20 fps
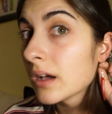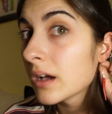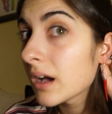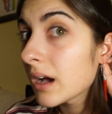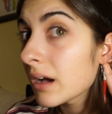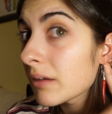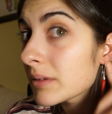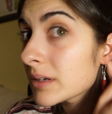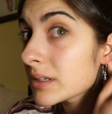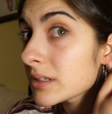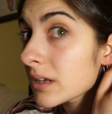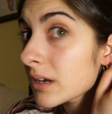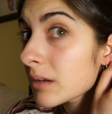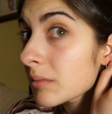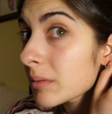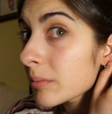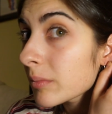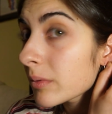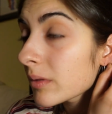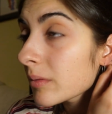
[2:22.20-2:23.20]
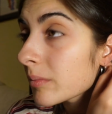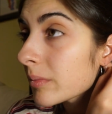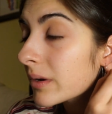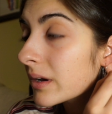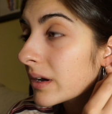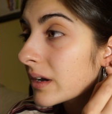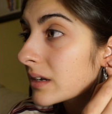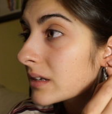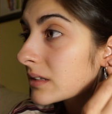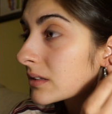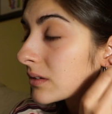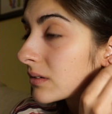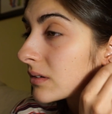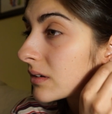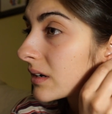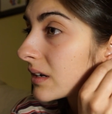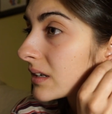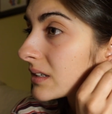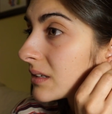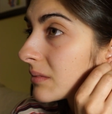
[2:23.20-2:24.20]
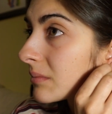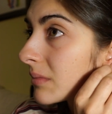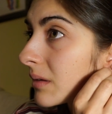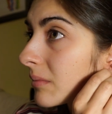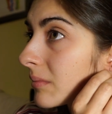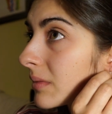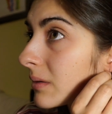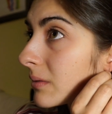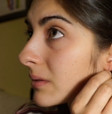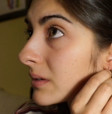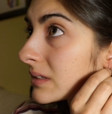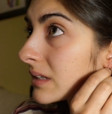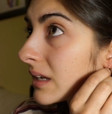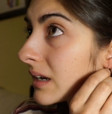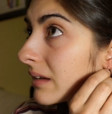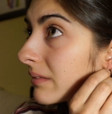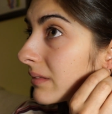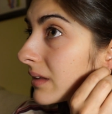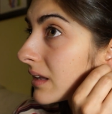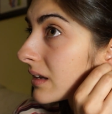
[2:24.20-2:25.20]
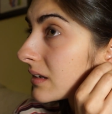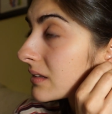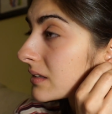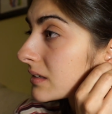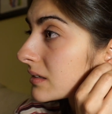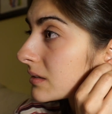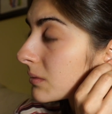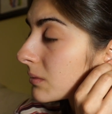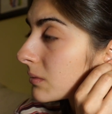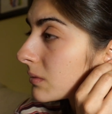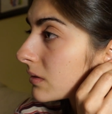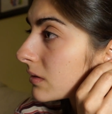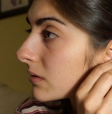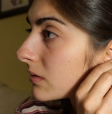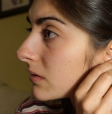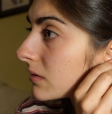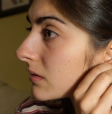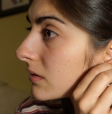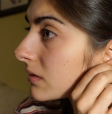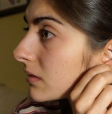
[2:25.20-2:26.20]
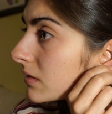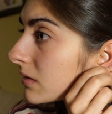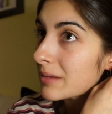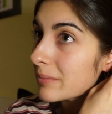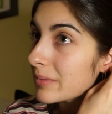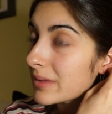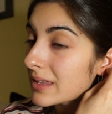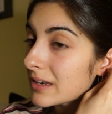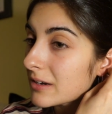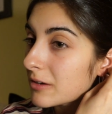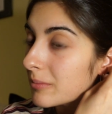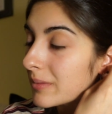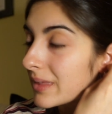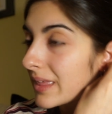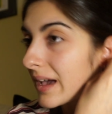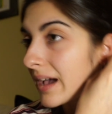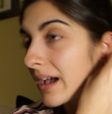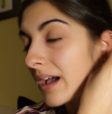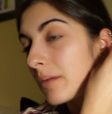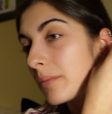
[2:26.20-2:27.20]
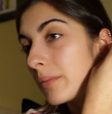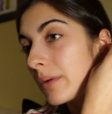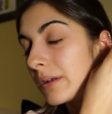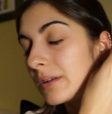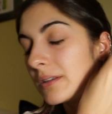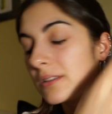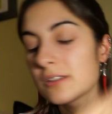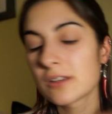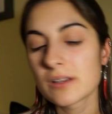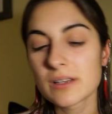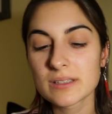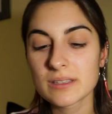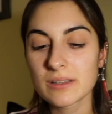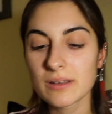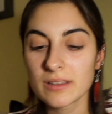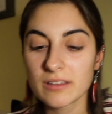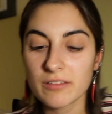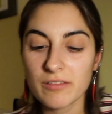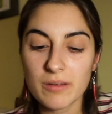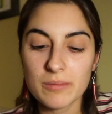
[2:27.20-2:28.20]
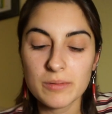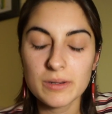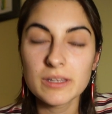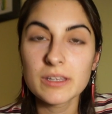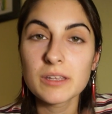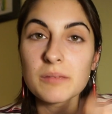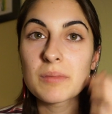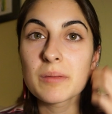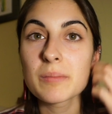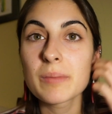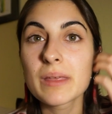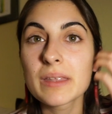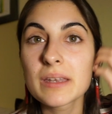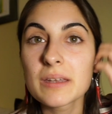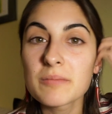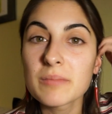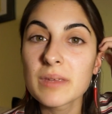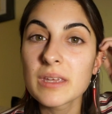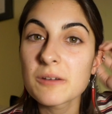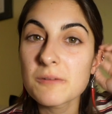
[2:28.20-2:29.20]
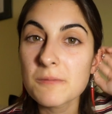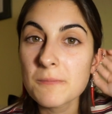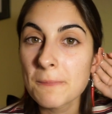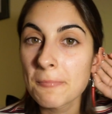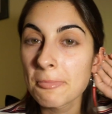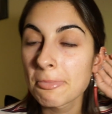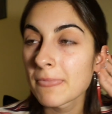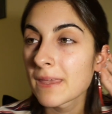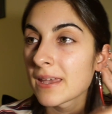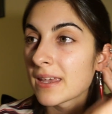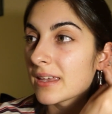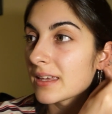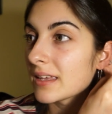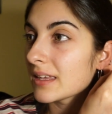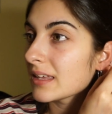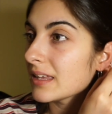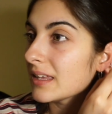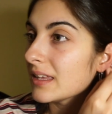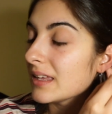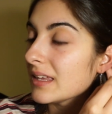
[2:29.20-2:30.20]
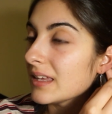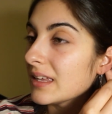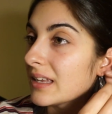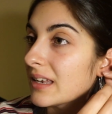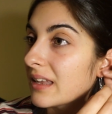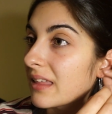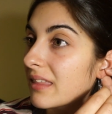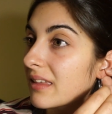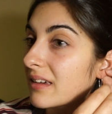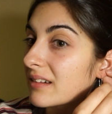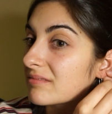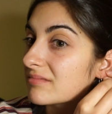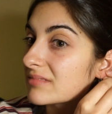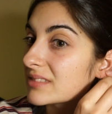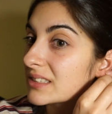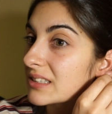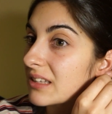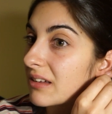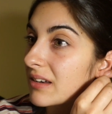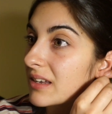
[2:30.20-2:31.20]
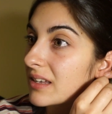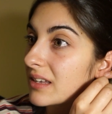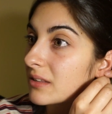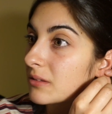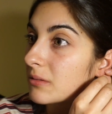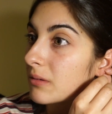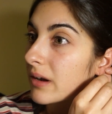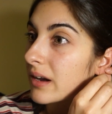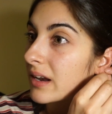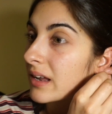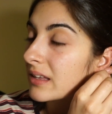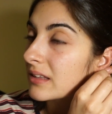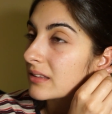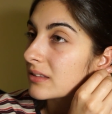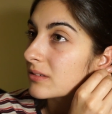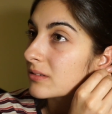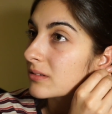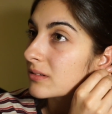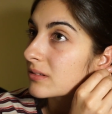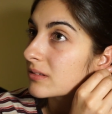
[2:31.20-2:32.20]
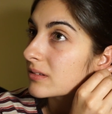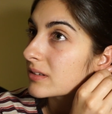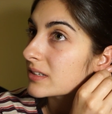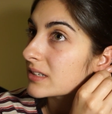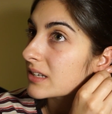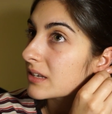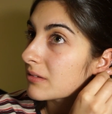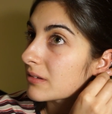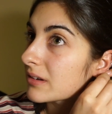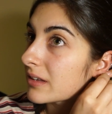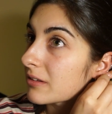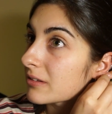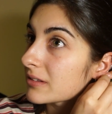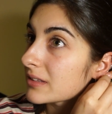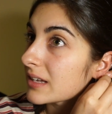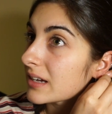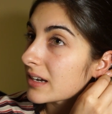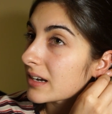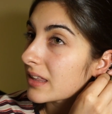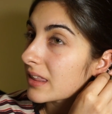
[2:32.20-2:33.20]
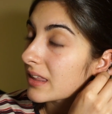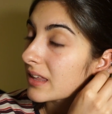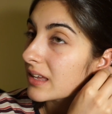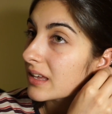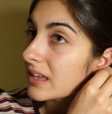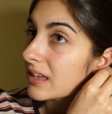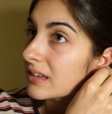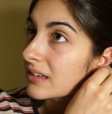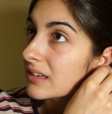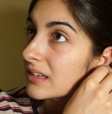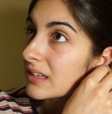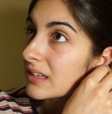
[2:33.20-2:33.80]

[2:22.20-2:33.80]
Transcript: A ver si ahora me puedo poner esto, que siempre me cuesta la vida este segundo. A pedir comida a Japón, nuestro restaurante favorito de mi padre y mío. Y nada, he leyendo un rato, he desayunado tarde.